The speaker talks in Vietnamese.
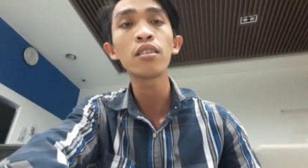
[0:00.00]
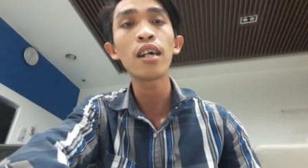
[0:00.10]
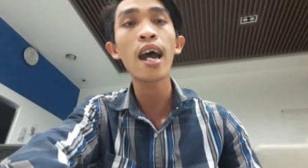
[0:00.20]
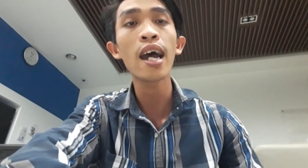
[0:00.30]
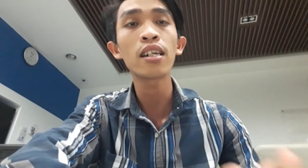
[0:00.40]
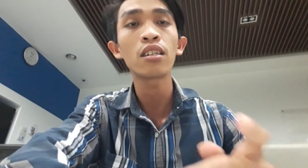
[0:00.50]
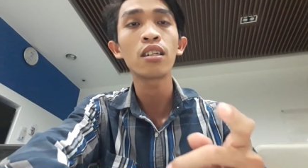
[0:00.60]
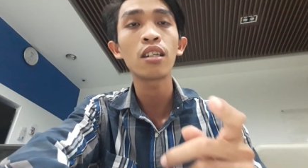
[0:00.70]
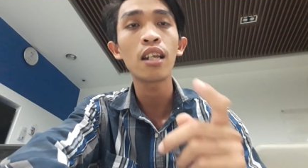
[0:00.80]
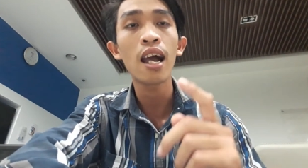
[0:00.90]
anh
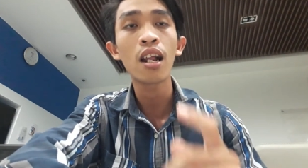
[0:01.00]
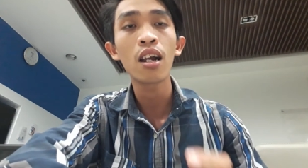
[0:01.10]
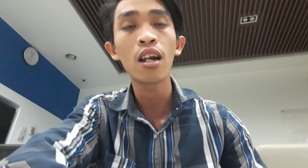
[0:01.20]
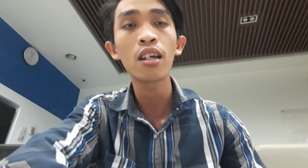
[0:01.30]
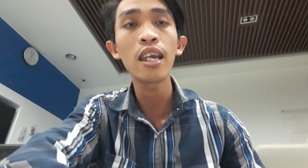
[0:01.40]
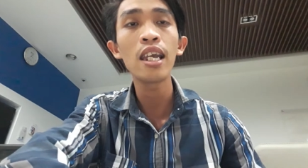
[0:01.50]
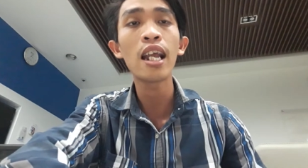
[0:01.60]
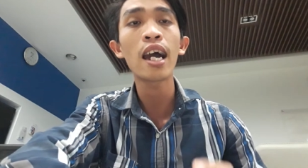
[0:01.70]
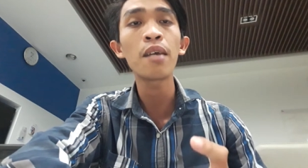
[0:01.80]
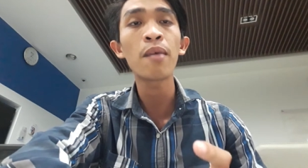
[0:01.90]
là đi
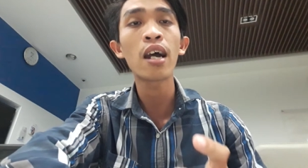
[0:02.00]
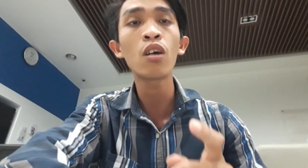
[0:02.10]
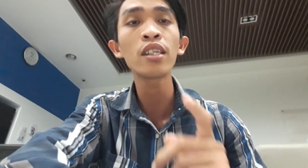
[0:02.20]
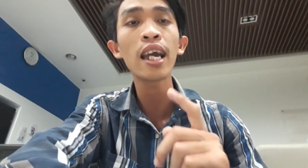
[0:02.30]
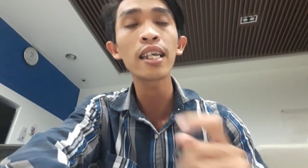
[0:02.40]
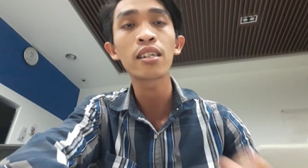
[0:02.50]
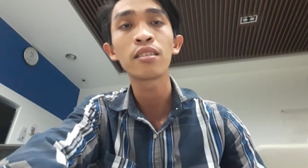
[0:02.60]
lại mà nó sai